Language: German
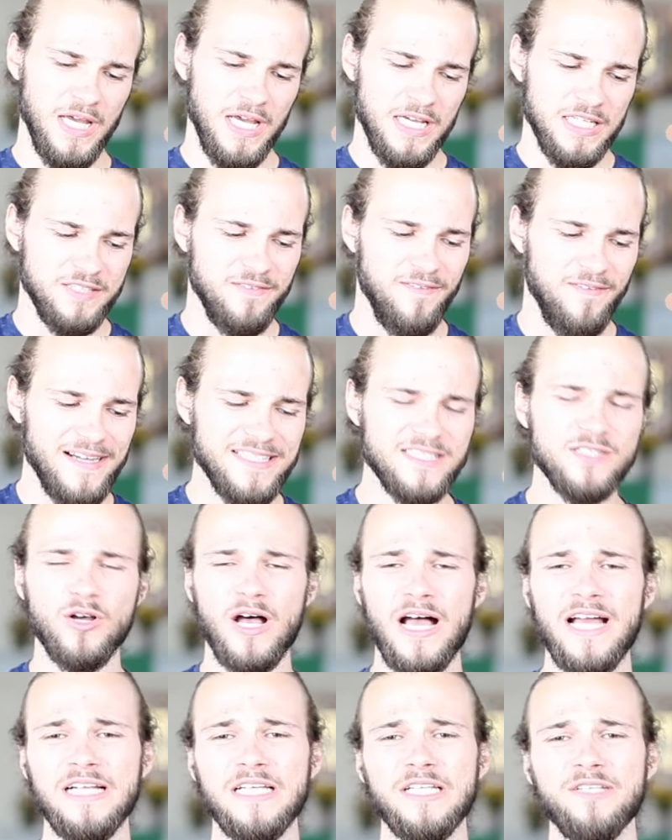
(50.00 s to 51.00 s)
Ich weiß doch
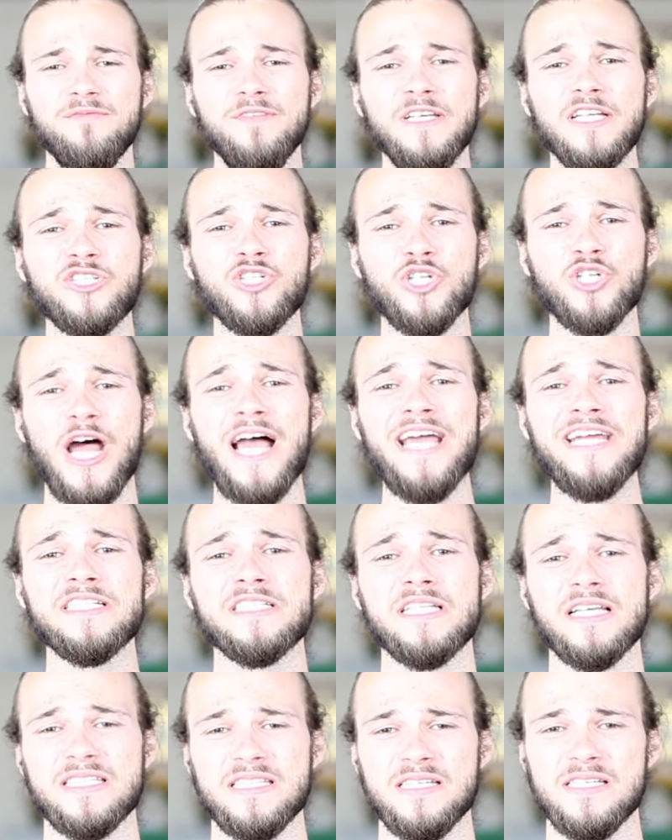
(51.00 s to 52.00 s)
eigentlich, wie
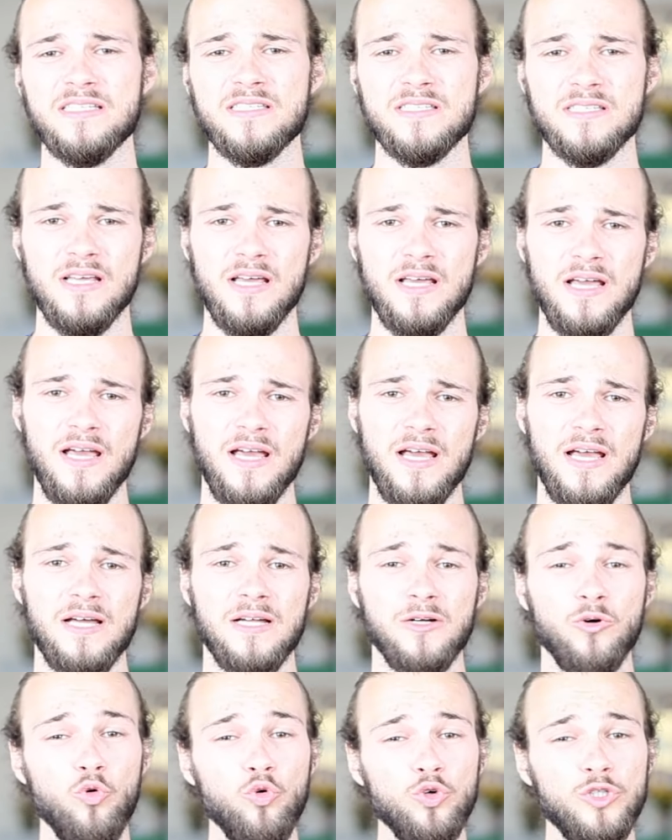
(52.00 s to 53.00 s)
entscheidend das ist,
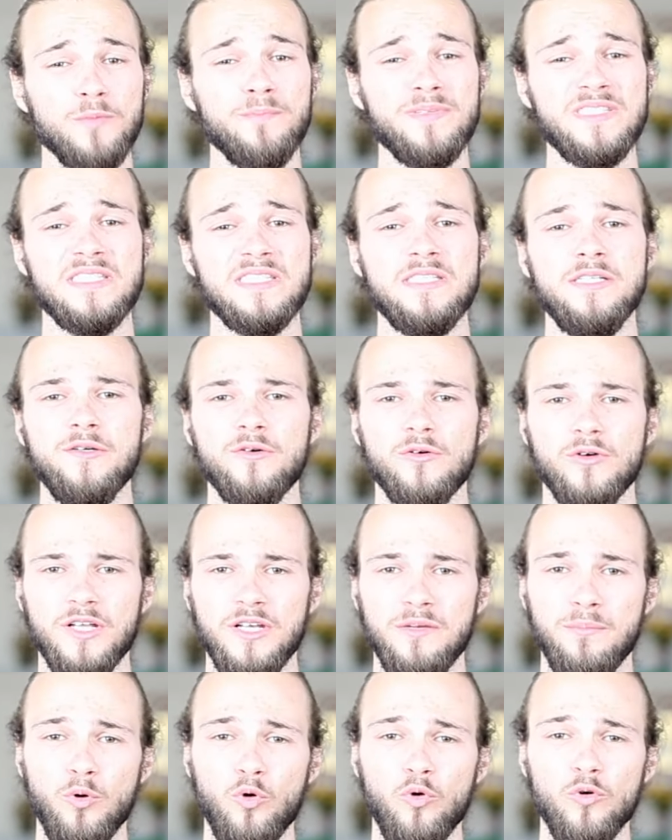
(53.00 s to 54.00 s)
gute Beziehungen in
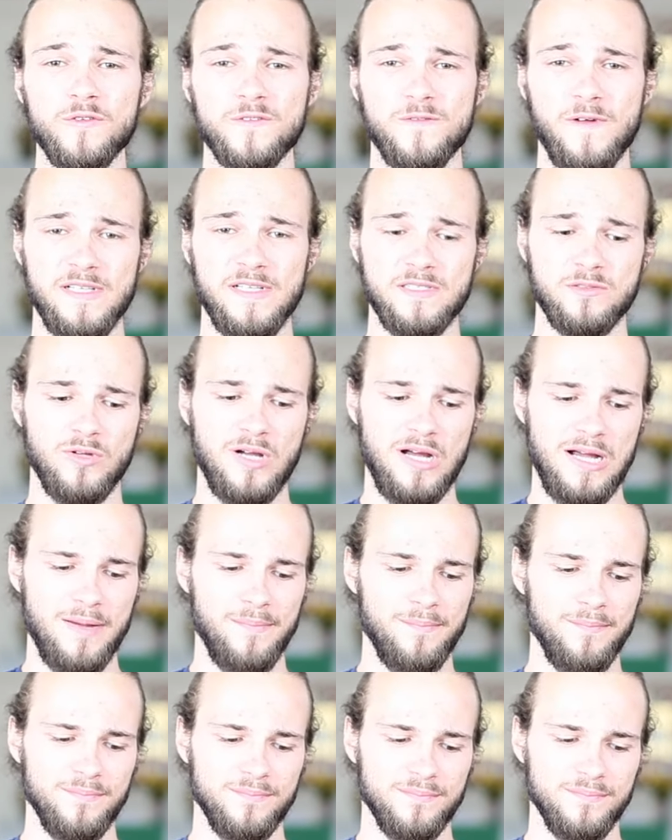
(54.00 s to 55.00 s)
die Berufswelt zu
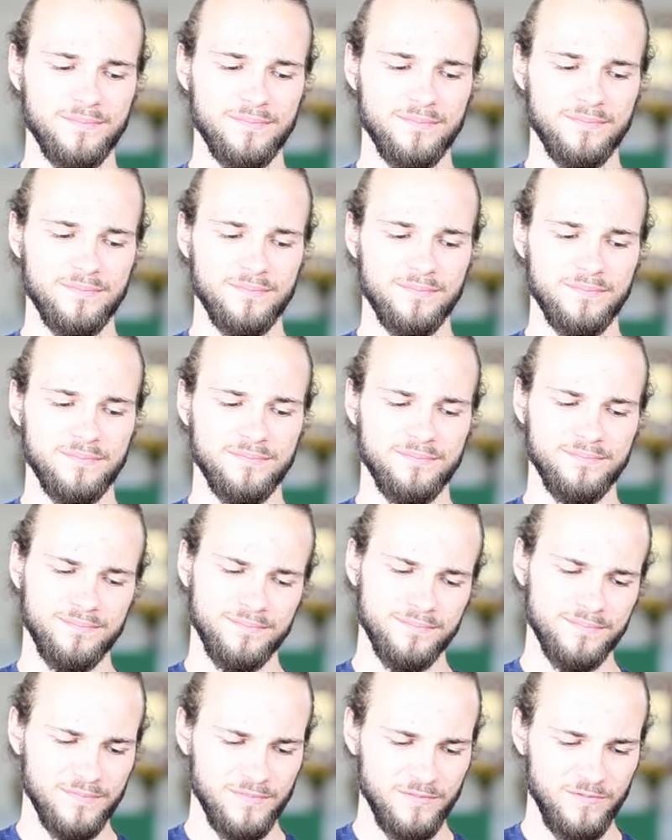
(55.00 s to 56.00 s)
haben.
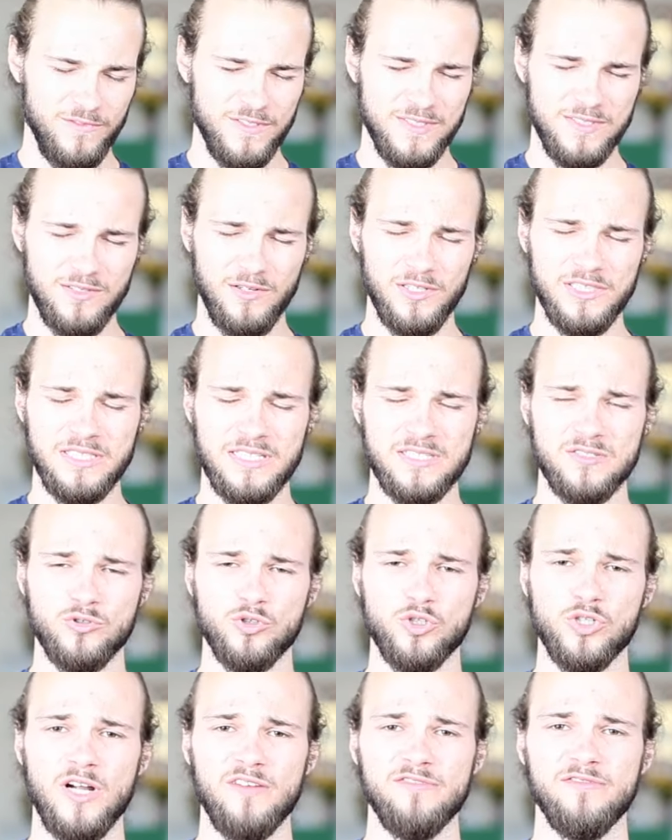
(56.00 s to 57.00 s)
Wie soll ich das nur
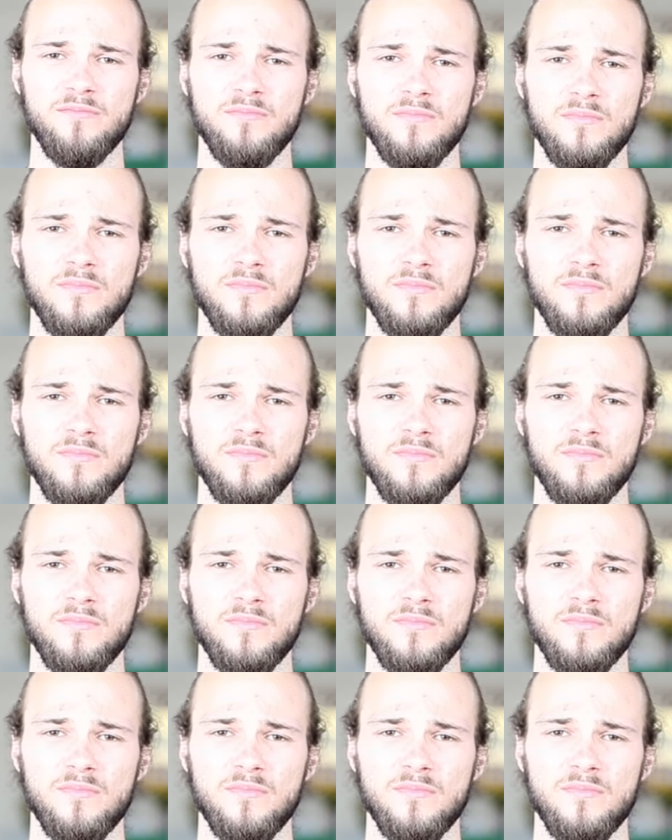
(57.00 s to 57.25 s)
schaffen?